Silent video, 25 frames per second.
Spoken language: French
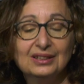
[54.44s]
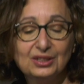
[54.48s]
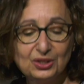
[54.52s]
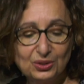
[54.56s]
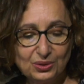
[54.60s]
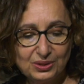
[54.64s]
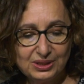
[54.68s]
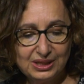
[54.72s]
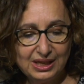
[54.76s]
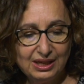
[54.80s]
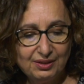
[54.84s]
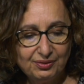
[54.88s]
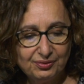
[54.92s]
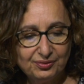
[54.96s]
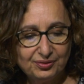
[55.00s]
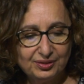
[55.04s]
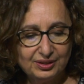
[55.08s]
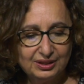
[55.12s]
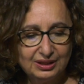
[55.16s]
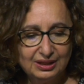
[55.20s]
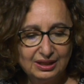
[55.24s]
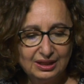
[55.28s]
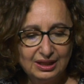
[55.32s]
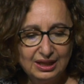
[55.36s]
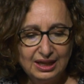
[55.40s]
Joseph
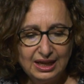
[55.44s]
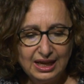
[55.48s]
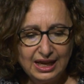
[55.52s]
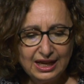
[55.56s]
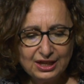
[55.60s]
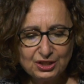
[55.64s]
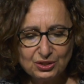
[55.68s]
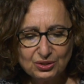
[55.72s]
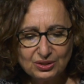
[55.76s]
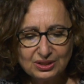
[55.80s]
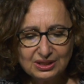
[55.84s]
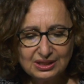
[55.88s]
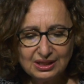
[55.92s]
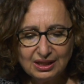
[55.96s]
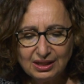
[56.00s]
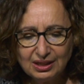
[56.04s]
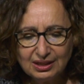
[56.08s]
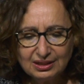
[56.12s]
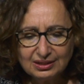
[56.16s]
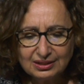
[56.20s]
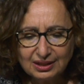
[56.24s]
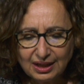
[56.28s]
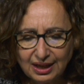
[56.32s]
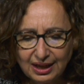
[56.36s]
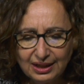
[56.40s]
acheta
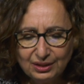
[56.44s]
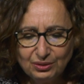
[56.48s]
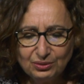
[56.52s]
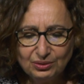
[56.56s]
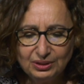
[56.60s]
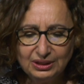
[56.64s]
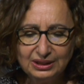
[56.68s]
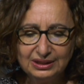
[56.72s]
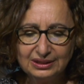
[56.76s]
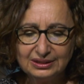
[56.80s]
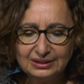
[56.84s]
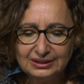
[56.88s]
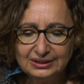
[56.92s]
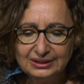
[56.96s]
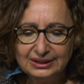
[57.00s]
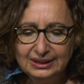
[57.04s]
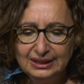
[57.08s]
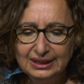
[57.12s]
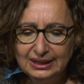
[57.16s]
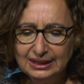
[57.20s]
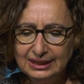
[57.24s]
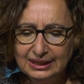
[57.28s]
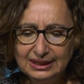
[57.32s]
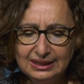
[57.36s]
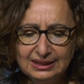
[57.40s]
un drap de lin,
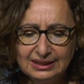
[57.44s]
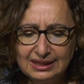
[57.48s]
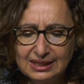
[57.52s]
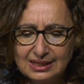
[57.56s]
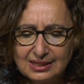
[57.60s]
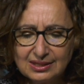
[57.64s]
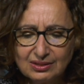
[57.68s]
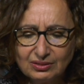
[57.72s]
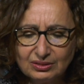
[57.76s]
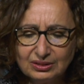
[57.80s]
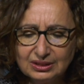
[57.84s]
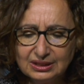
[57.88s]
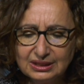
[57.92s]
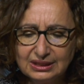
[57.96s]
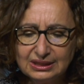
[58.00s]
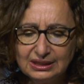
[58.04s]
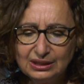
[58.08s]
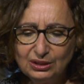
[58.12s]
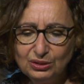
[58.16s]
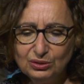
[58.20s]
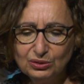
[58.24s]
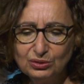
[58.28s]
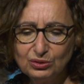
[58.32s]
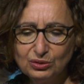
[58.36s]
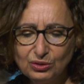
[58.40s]
il
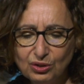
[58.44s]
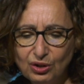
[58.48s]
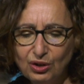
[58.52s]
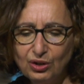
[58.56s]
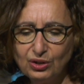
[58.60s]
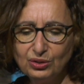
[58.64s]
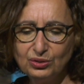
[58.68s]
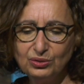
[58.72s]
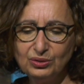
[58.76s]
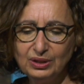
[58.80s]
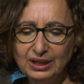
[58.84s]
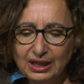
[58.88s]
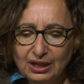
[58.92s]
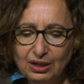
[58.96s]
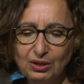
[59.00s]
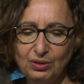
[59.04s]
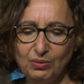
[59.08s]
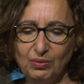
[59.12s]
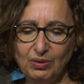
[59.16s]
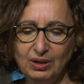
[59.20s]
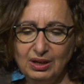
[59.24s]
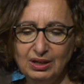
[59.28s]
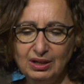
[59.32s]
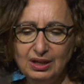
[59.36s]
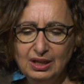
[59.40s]
descendit le corps de la
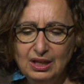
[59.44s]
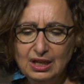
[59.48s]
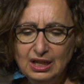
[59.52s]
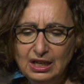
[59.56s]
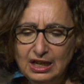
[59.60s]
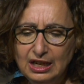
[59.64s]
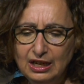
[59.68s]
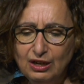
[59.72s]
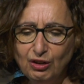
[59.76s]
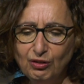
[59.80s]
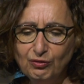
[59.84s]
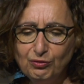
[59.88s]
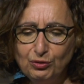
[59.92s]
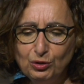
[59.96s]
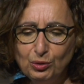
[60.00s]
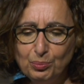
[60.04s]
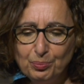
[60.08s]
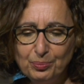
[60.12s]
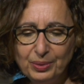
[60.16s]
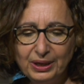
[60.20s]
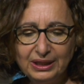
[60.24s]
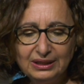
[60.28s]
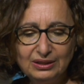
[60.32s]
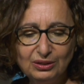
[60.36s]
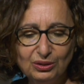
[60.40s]
croix,
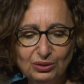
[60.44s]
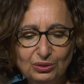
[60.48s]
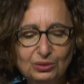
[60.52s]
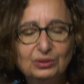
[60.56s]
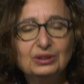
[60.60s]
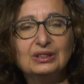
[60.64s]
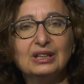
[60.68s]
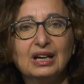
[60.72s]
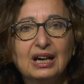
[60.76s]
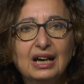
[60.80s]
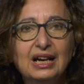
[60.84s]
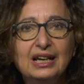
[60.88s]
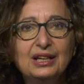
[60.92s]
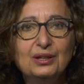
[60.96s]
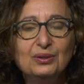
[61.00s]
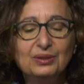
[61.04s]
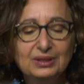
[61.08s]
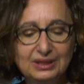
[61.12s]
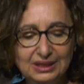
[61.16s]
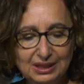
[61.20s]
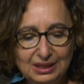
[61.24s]
l'enveloppa dans le drap et le